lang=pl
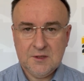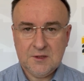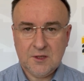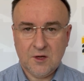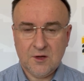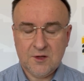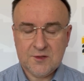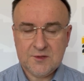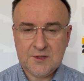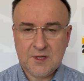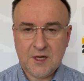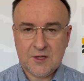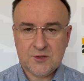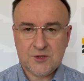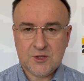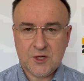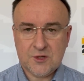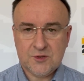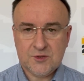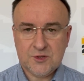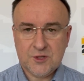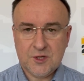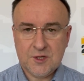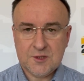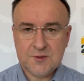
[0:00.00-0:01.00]
To
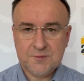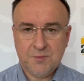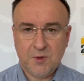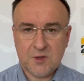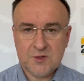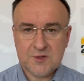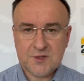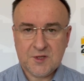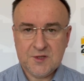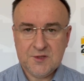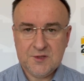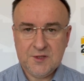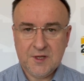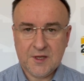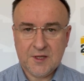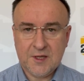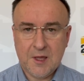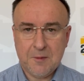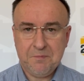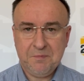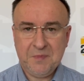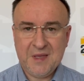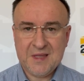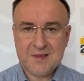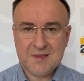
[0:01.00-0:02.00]
oznacza, że z Polski
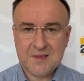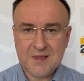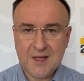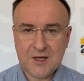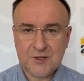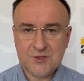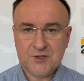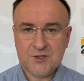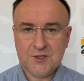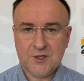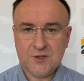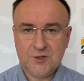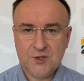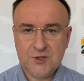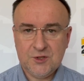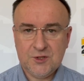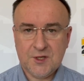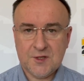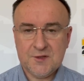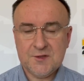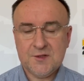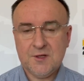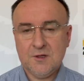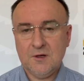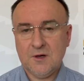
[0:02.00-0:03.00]
zniknie 15
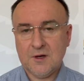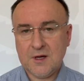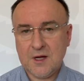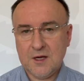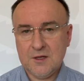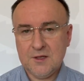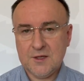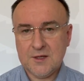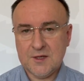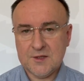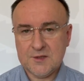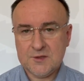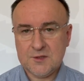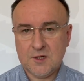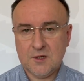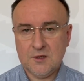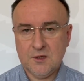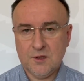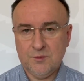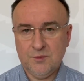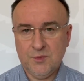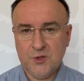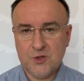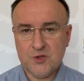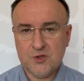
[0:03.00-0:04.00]
tysięcy lokali
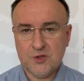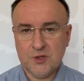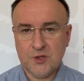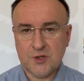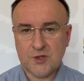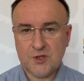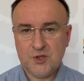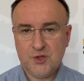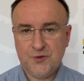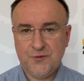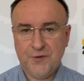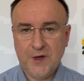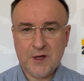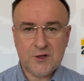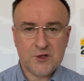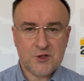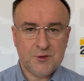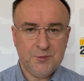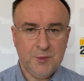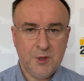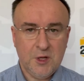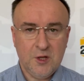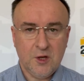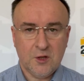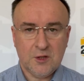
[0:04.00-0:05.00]
gastronomicznych.
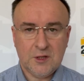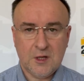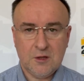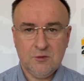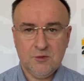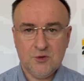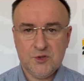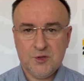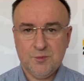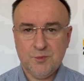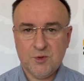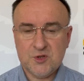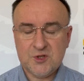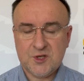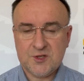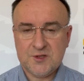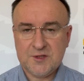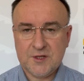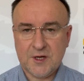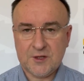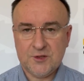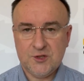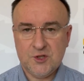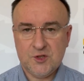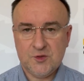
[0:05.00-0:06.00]
Ćwierć miliona ludzi może
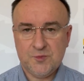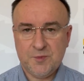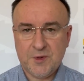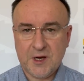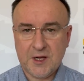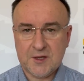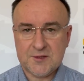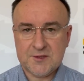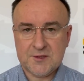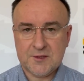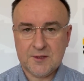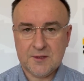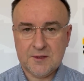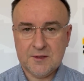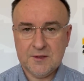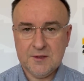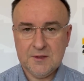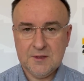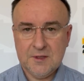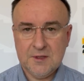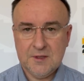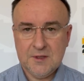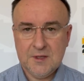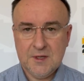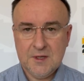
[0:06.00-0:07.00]
stracić pracę.
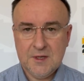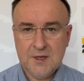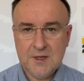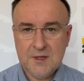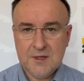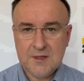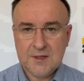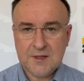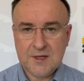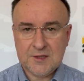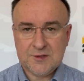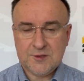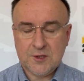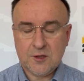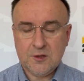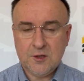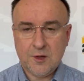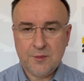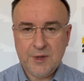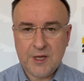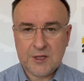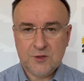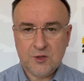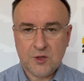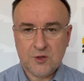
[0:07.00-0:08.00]

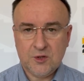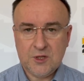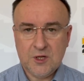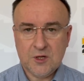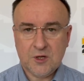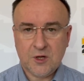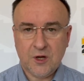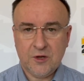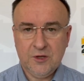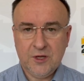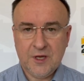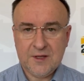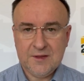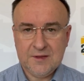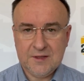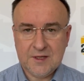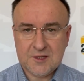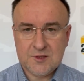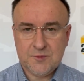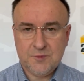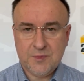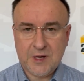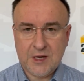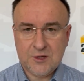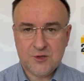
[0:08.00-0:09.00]
Gastronomia to tylko jedna
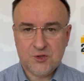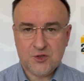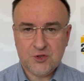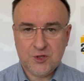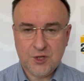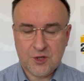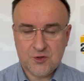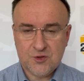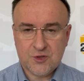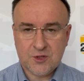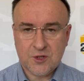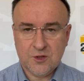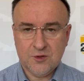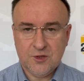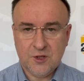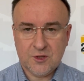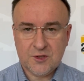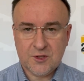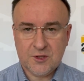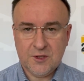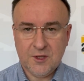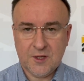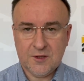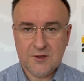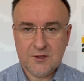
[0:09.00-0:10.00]
z branż ciężko
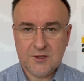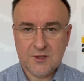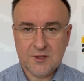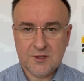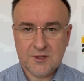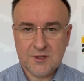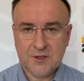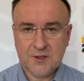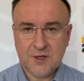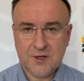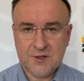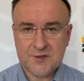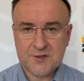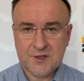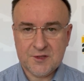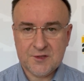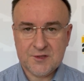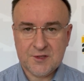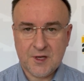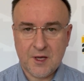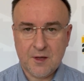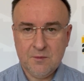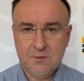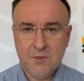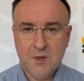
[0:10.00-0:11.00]
dotkniętych
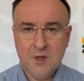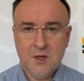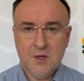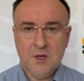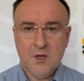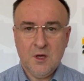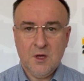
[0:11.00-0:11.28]
kryzysem